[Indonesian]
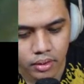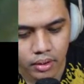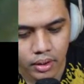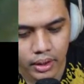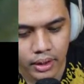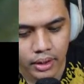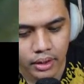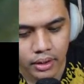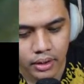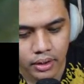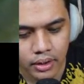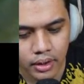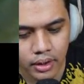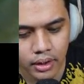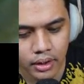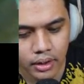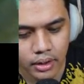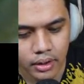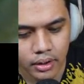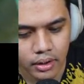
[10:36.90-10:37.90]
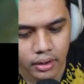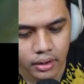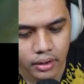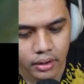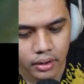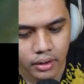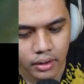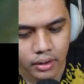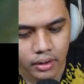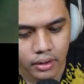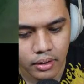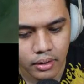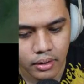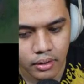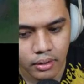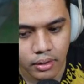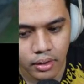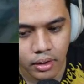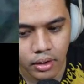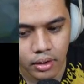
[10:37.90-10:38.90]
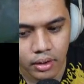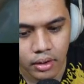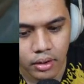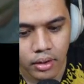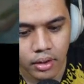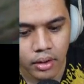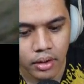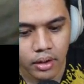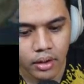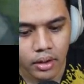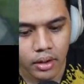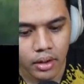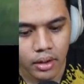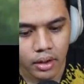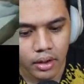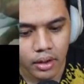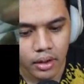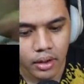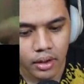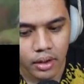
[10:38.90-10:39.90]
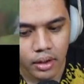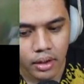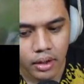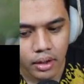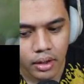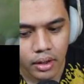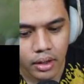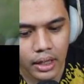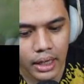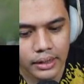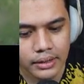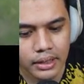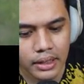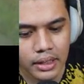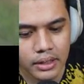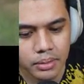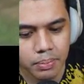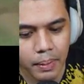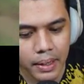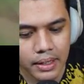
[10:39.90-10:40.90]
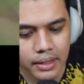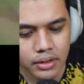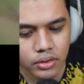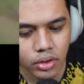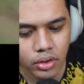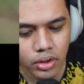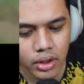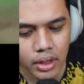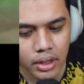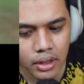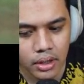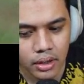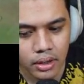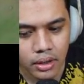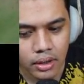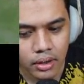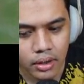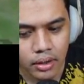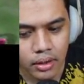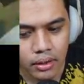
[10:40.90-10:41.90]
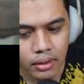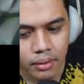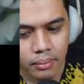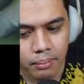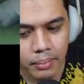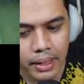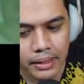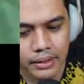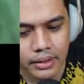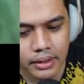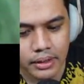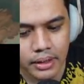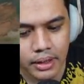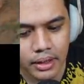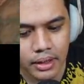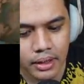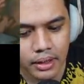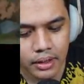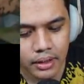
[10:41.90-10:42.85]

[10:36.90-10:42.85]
Eh, Ri. lu ya. Gak jelas banget, Cok, dia. Matinya.